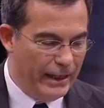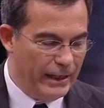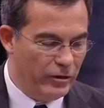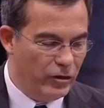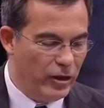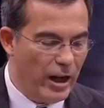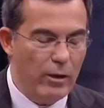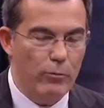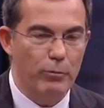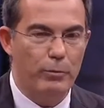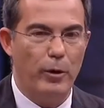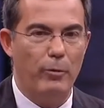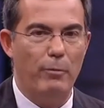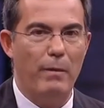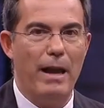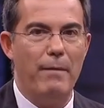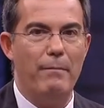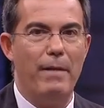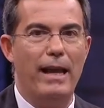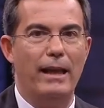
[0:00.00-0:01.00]
c'è un
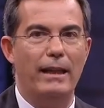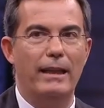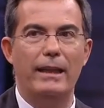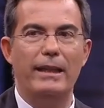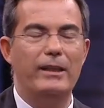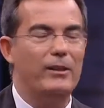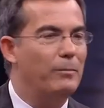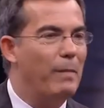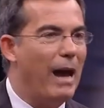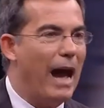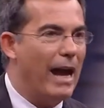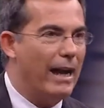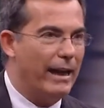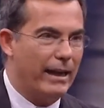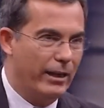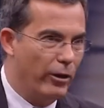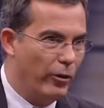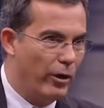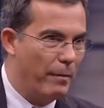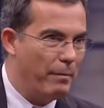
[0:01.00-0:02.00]
problema, gli
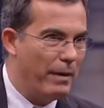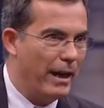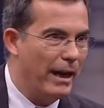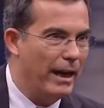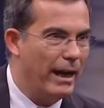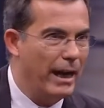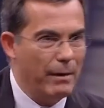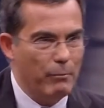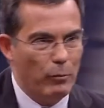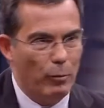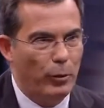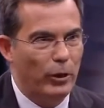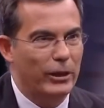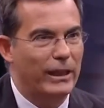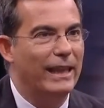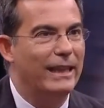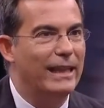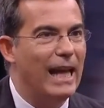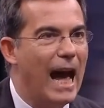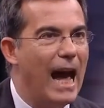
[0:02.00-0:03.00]
sbarchi, ora parleremo poi
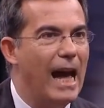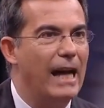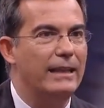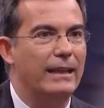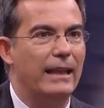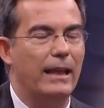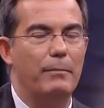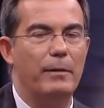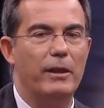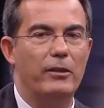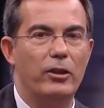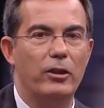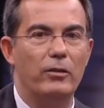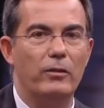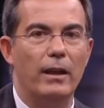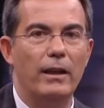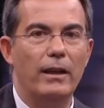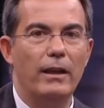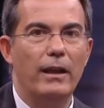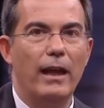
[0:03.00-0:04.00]
dei dati, le
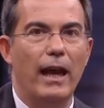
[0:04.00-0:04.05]
percentuali.